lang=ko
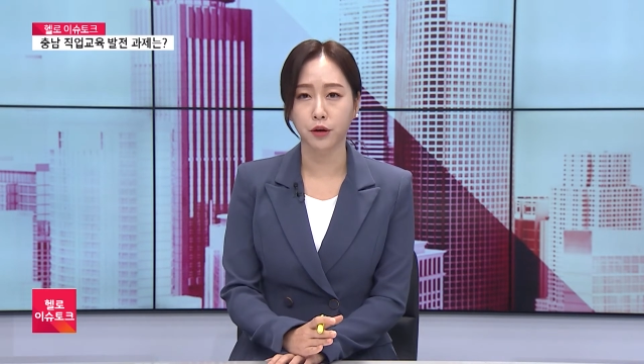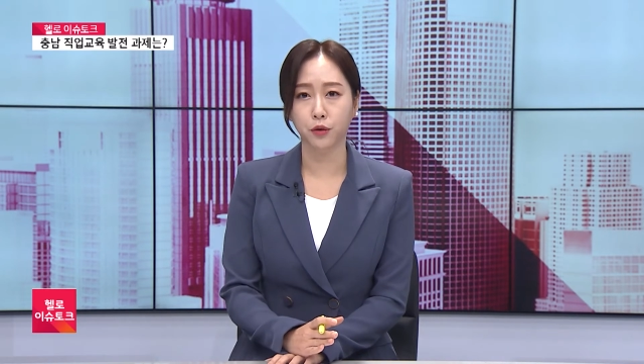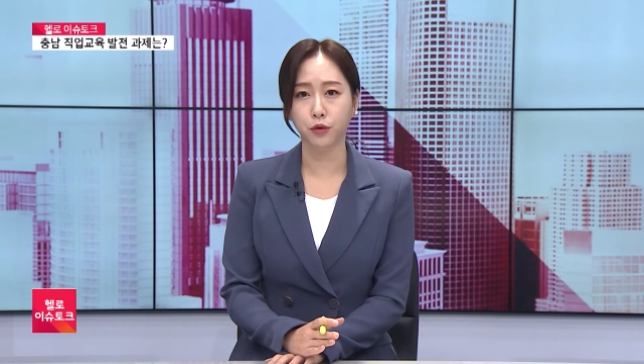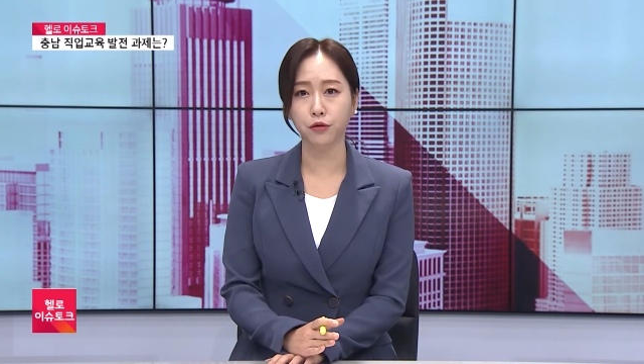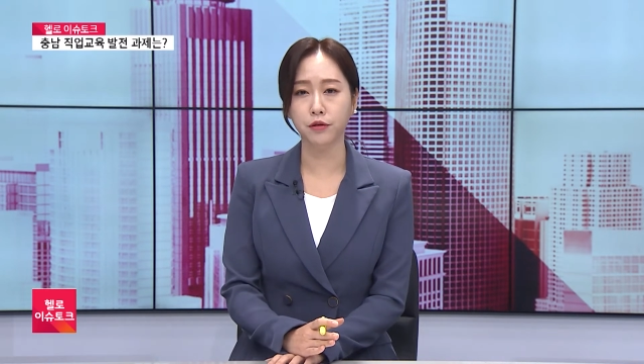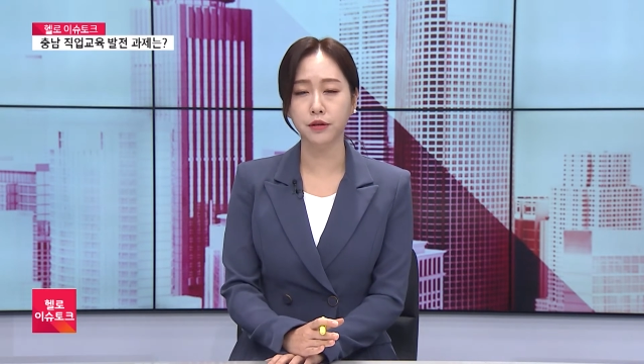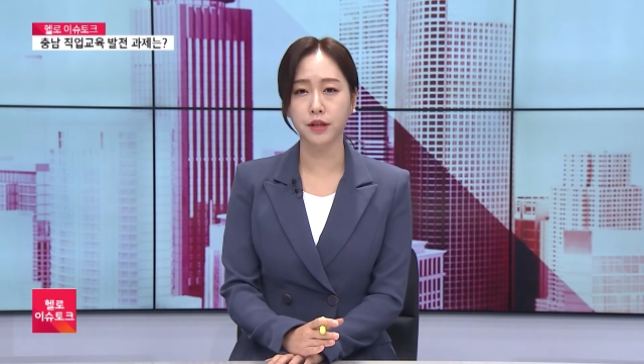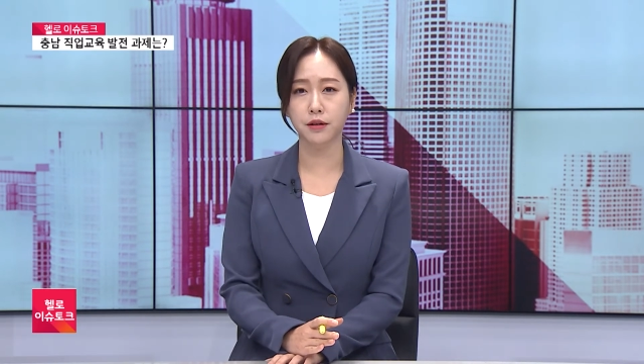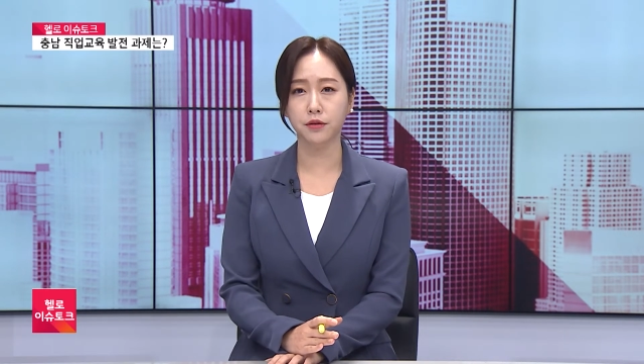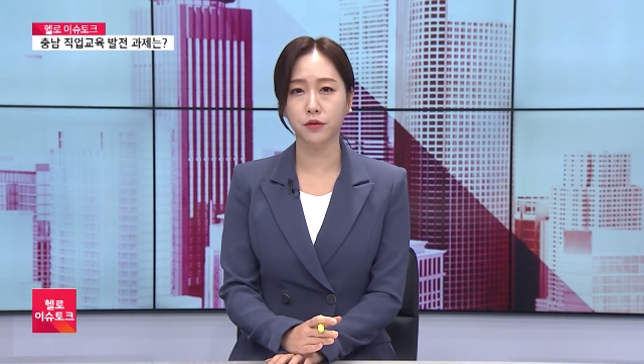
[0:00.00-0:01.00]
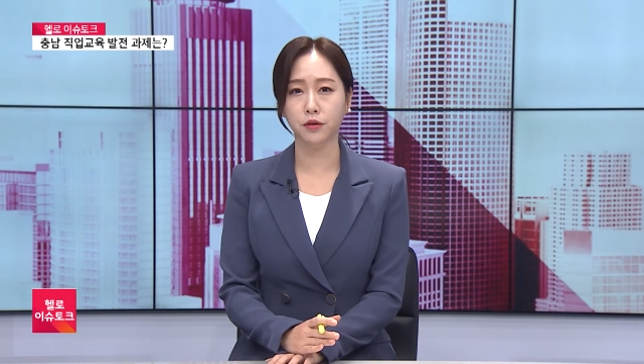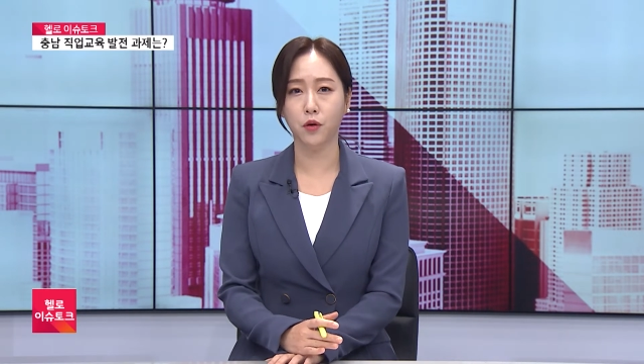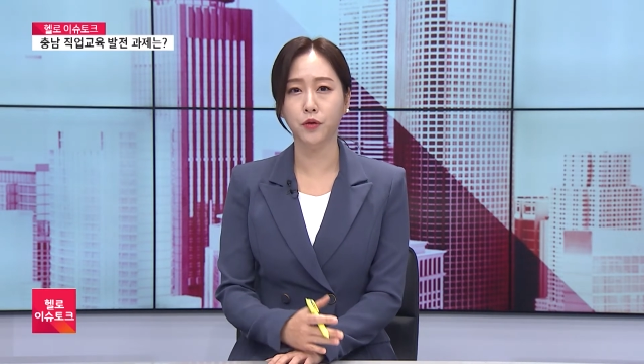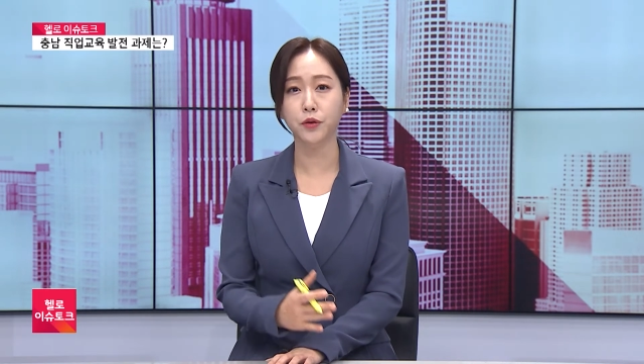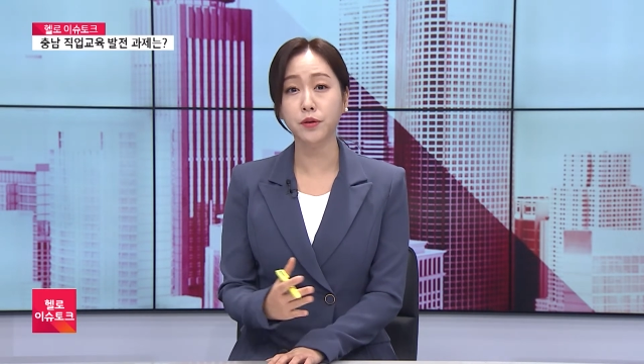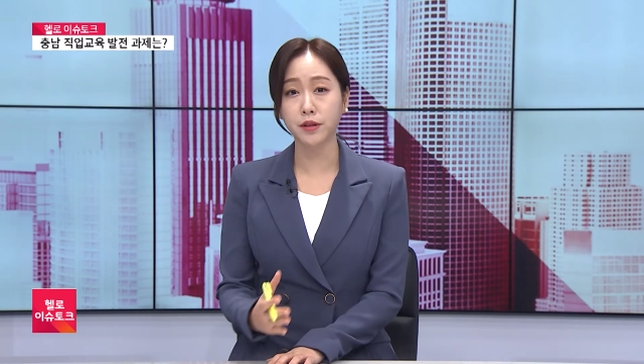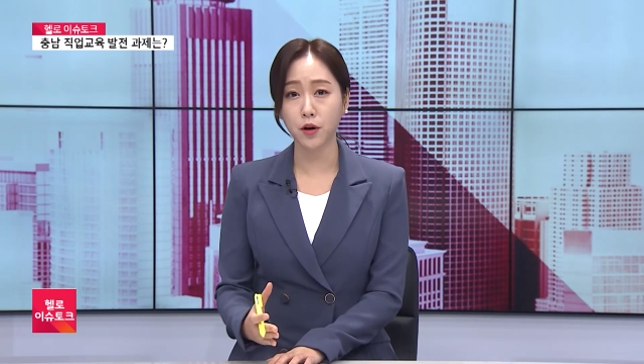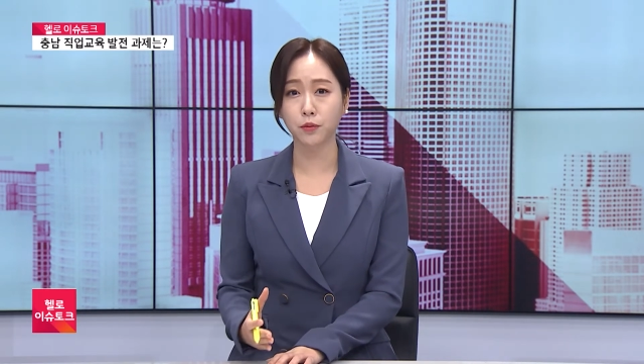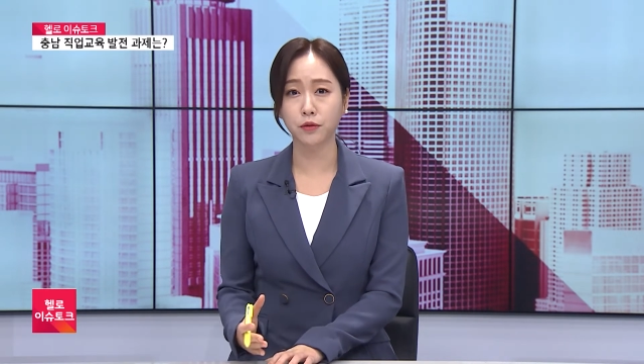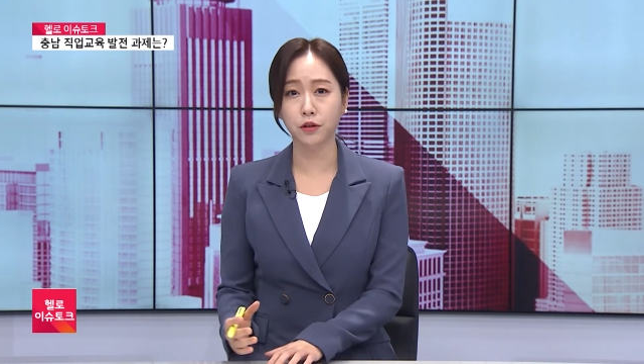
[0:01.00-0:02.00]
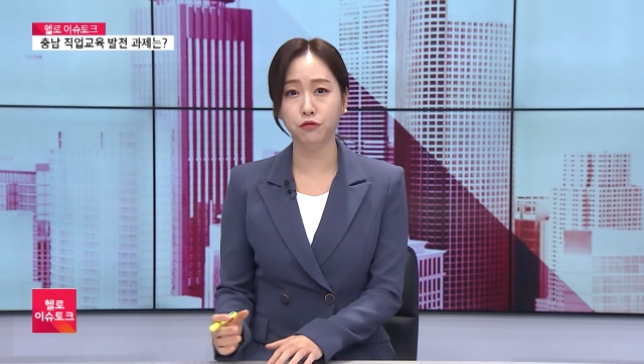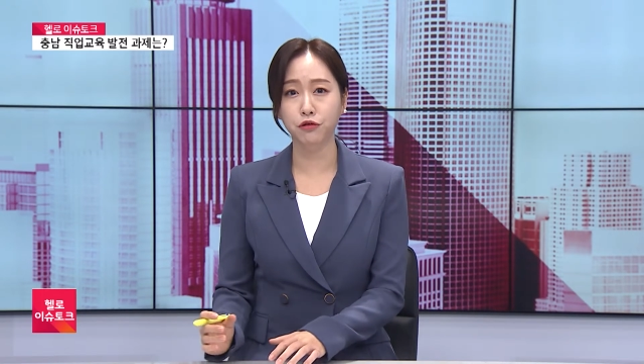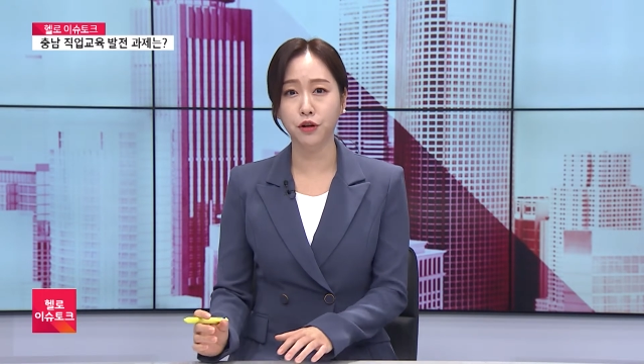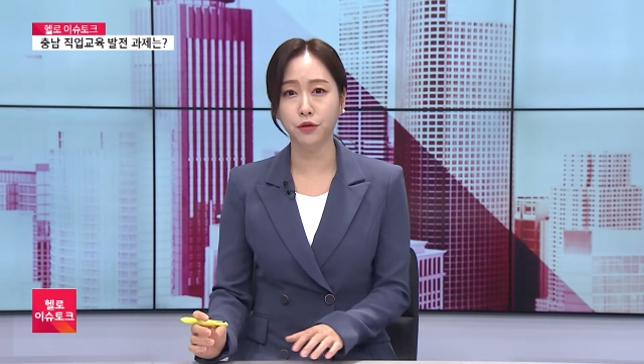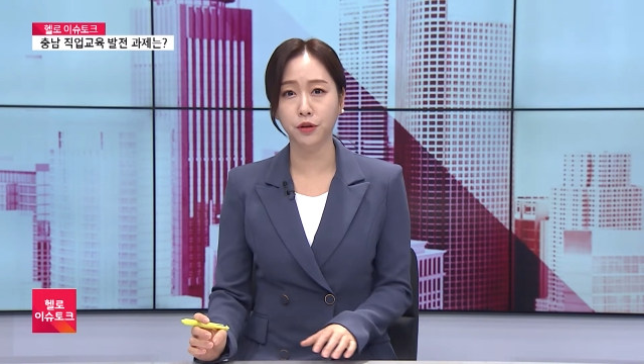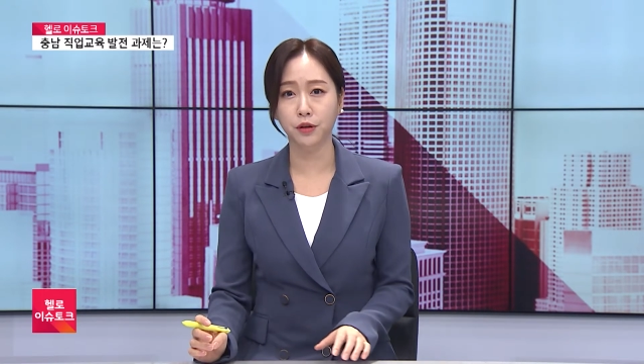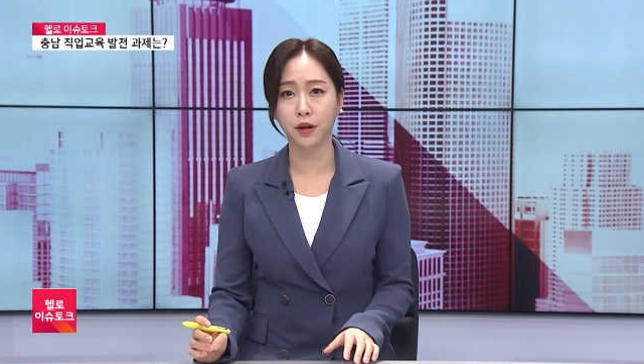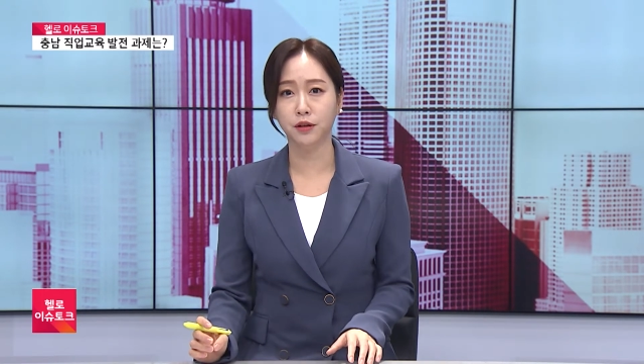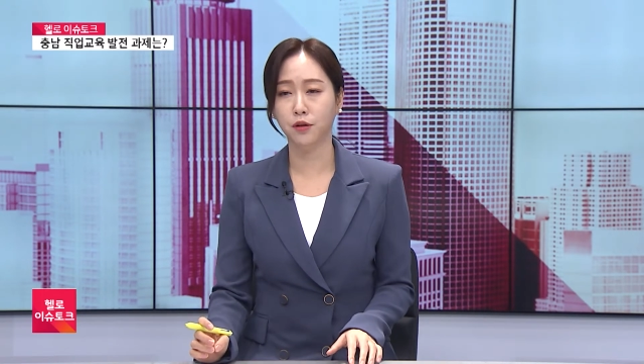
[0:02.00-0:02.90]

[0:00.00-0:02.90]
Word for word: 교육 현장에서는 어떤 사업들이 운영이 되는